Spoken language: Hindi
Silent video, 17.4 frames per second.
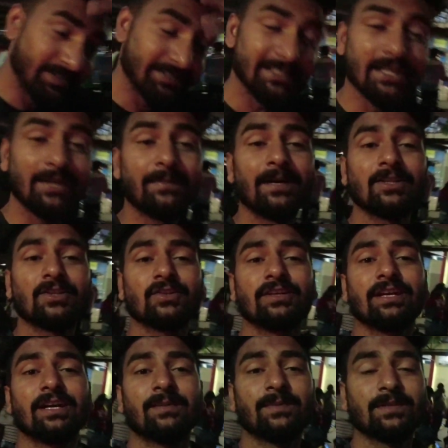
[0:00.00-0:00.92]
वैसे एक बात
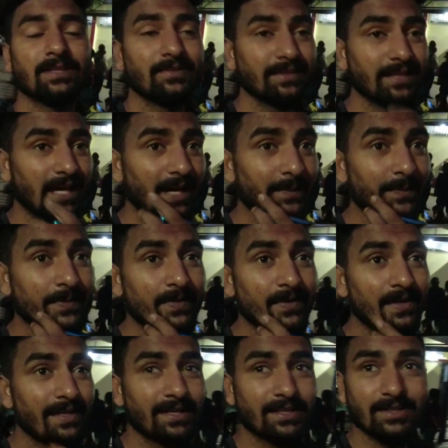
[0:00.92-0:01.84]
तो है यार मतलब यहाँ
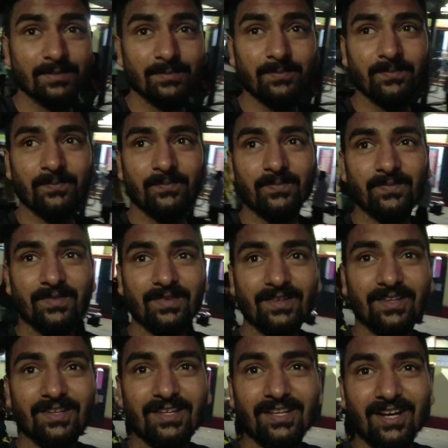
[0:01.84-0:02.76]
पर ना एकदम
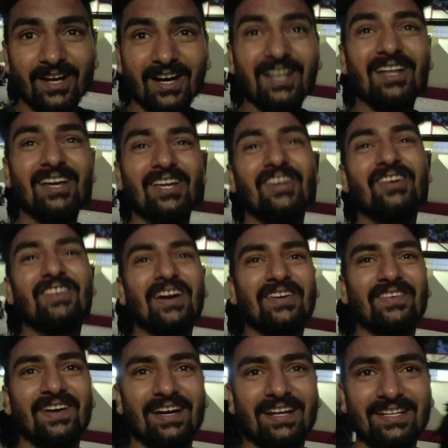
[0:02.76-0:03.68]
अलग ही
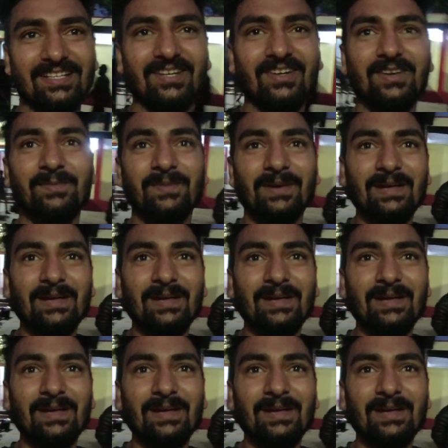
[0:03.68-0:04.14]
वाइब आ रही है और